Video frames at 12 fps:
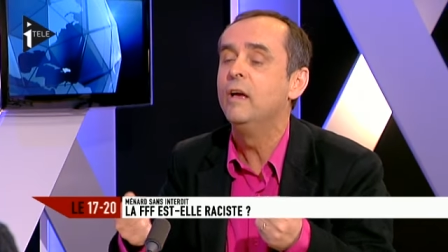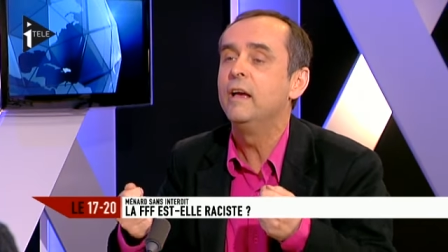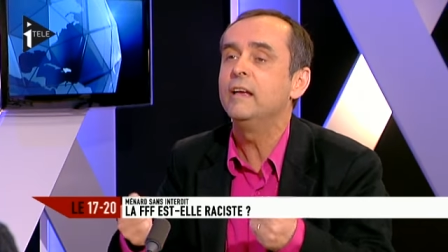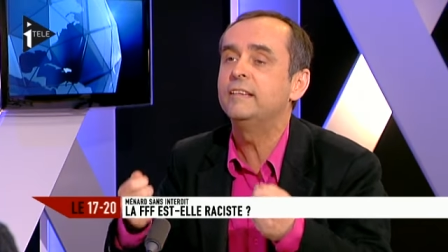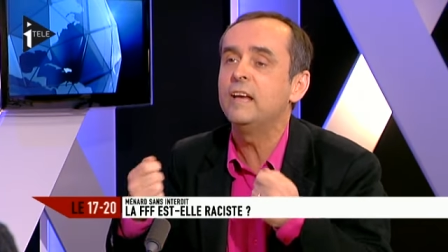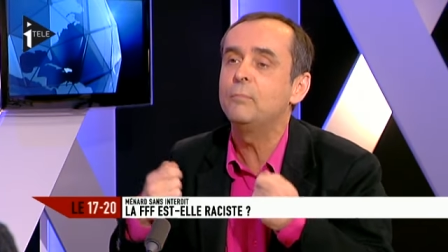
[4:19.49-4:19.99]

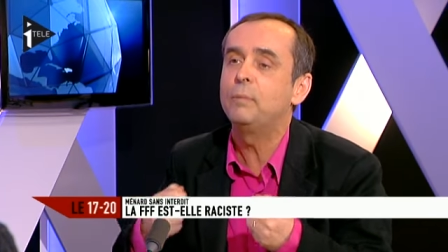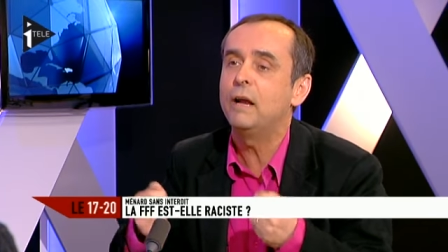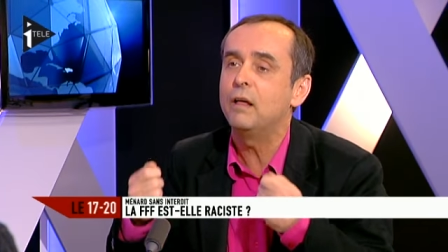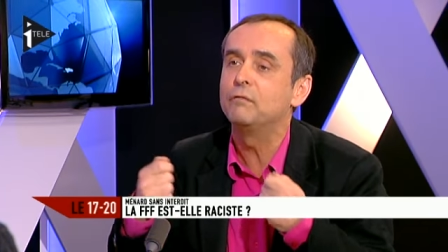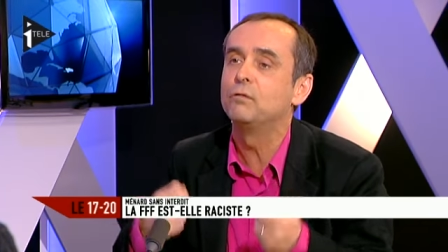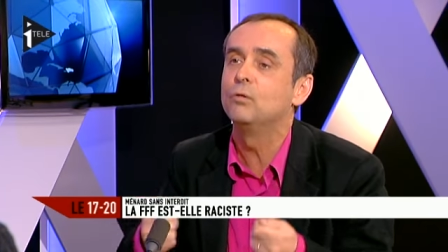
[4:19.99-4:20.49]
est-ce qu'il n'y a pas
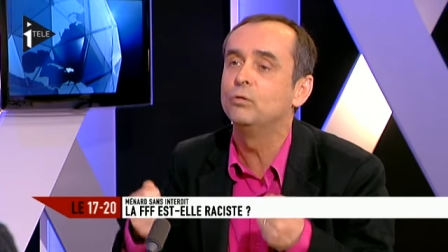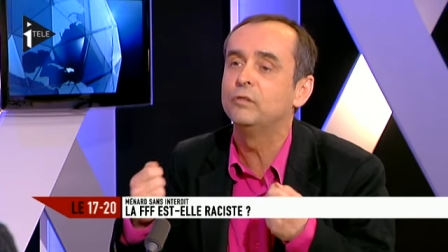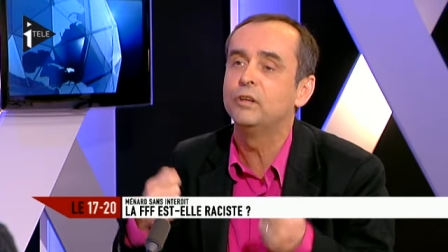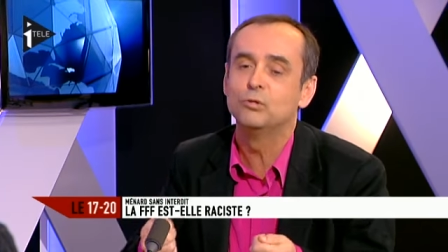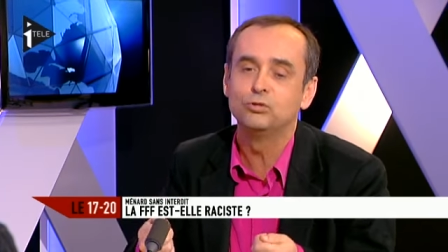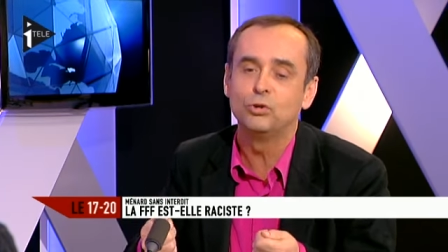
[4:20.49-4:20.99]
la
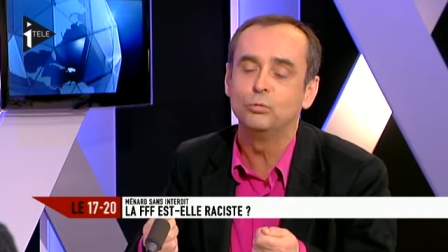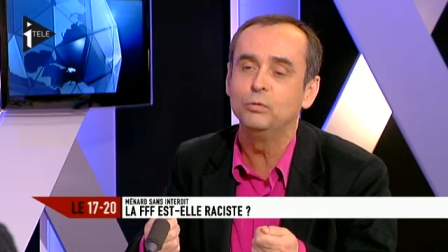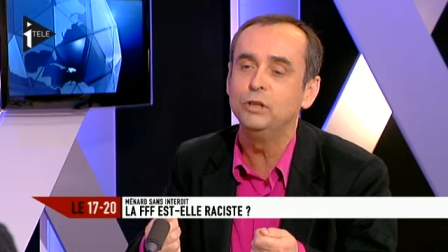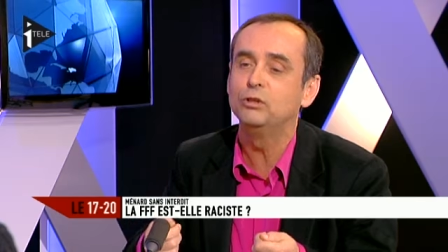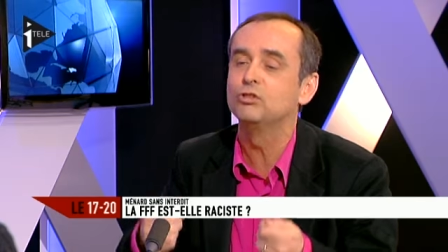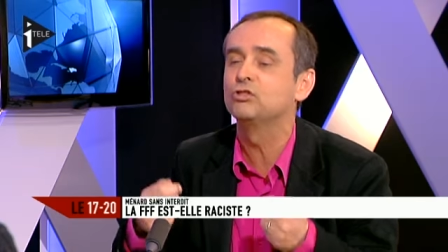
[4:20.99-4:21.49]
volonté
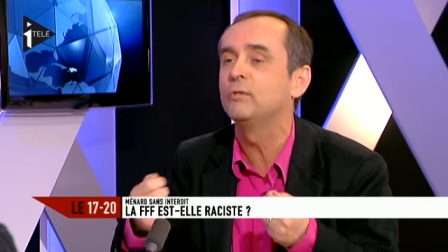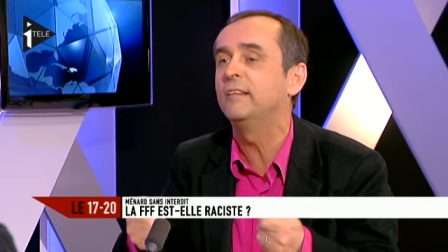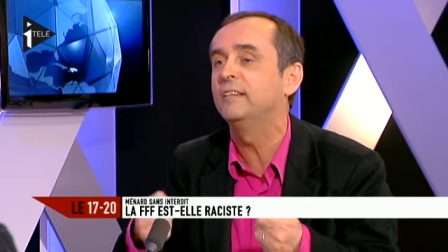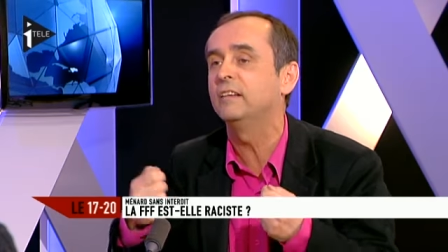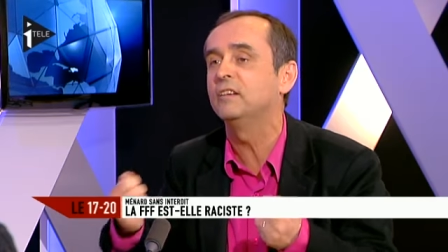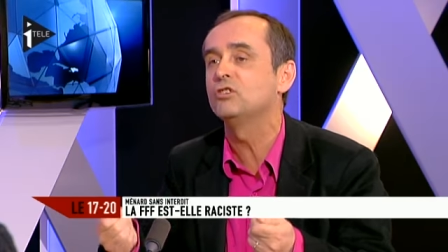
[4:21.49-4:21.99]
aujourd'hui de
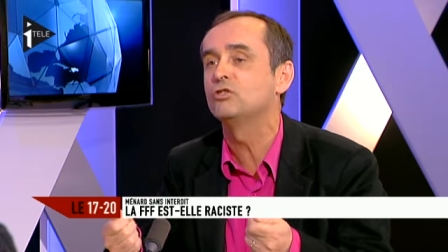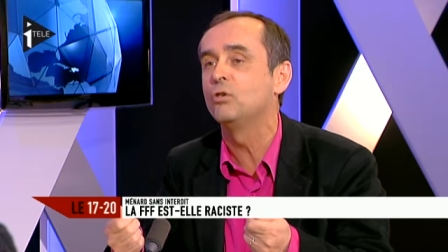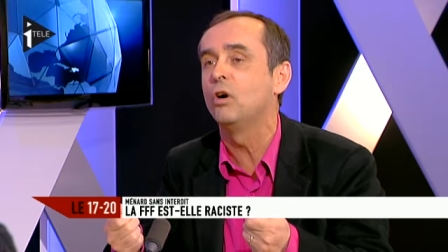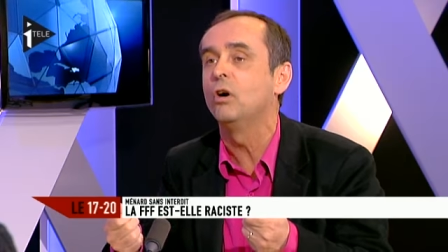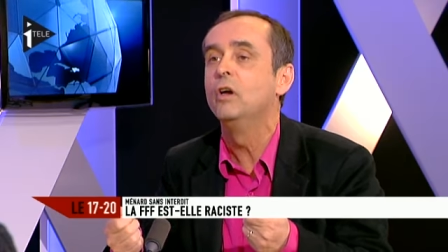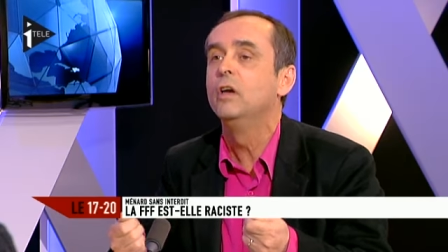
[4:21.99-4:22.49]
choisir des
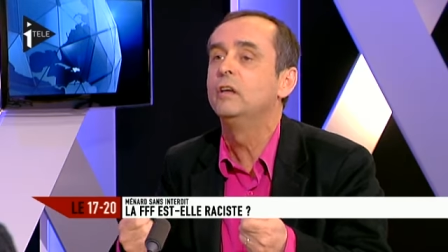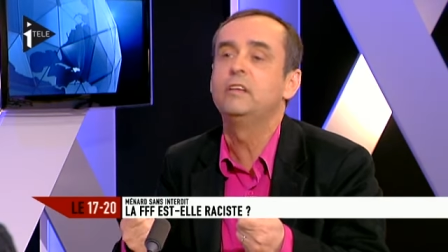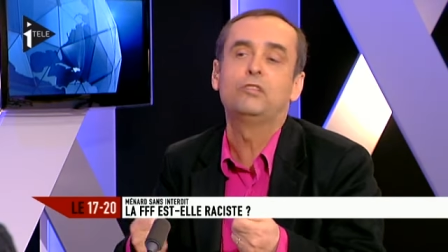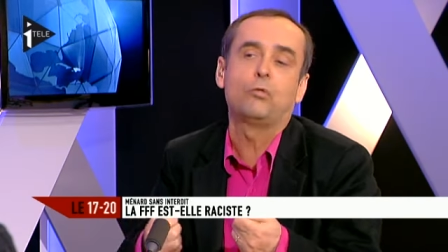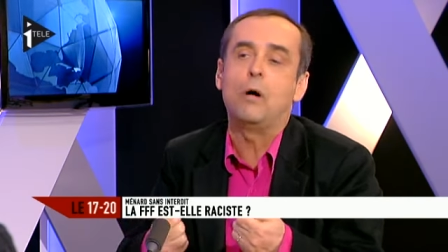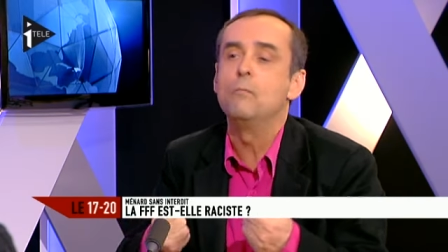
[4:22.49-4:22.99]
joueurs qui
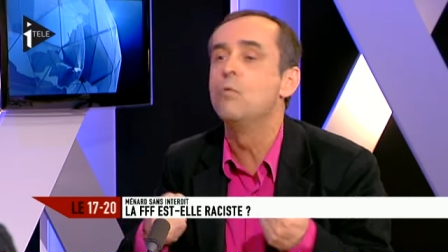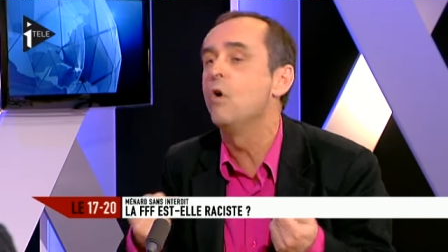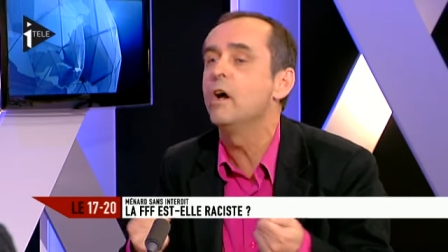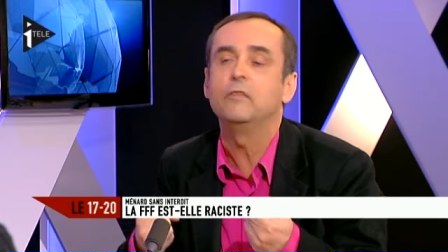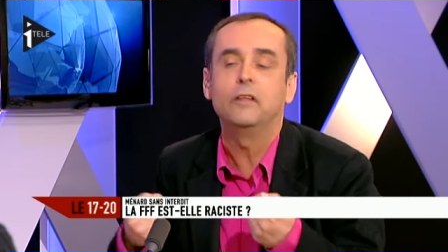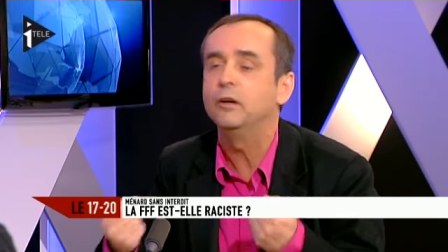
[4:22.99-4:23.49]
soient
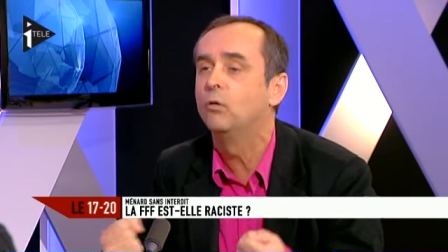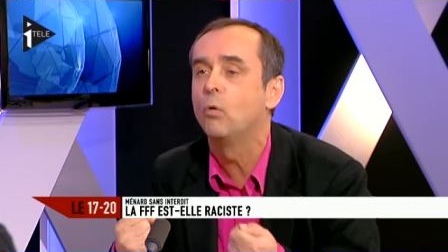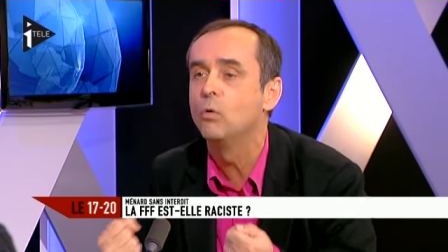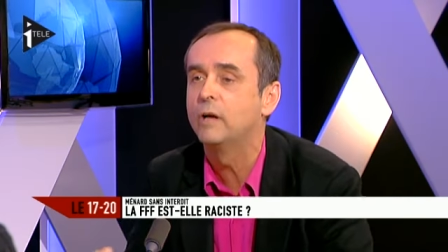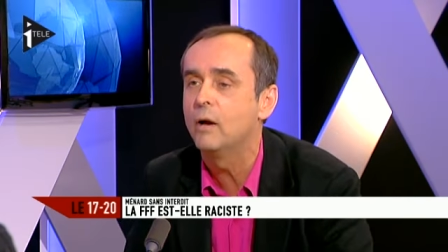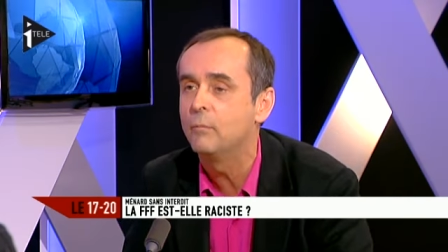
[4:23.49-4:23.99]
moins des
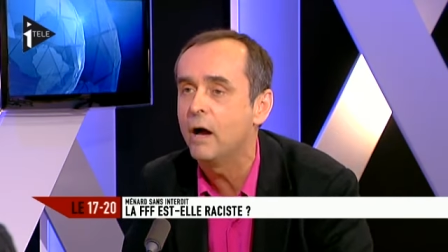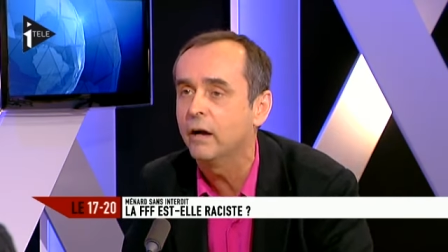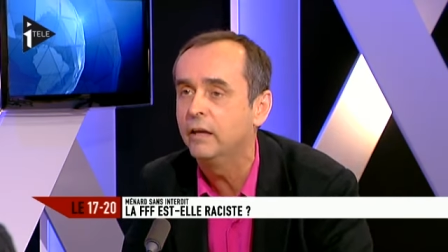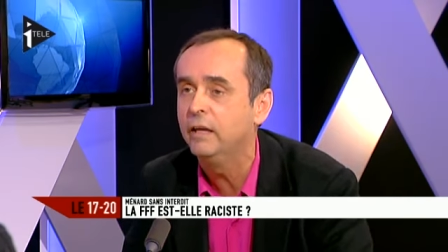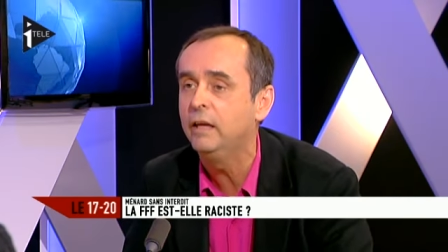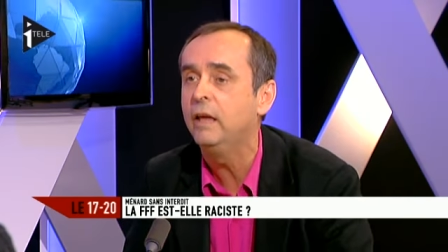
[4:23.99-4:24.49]
gros
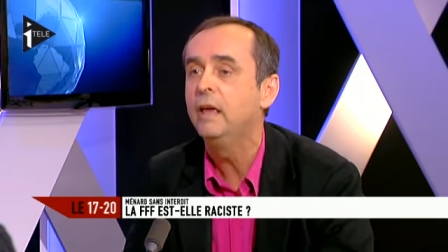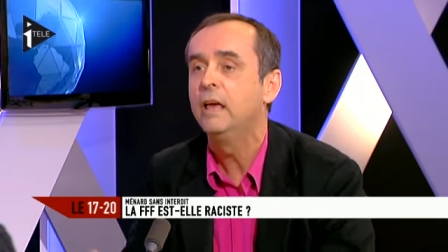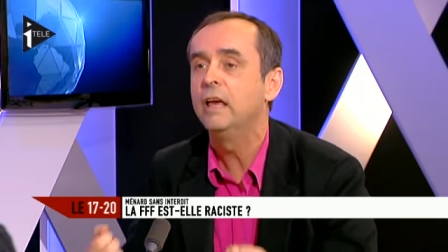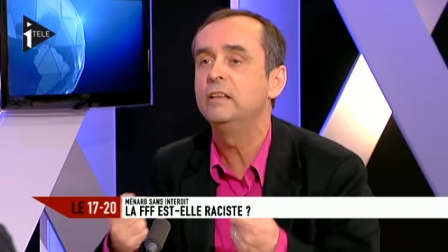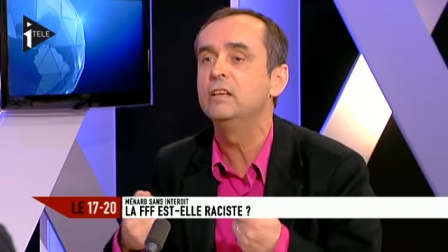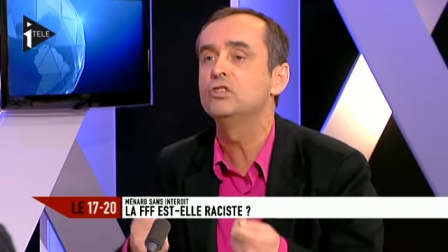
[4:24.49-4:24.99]
gabarits
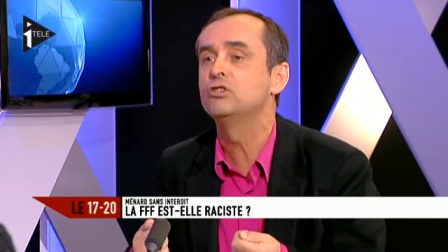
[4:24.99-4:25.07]
et des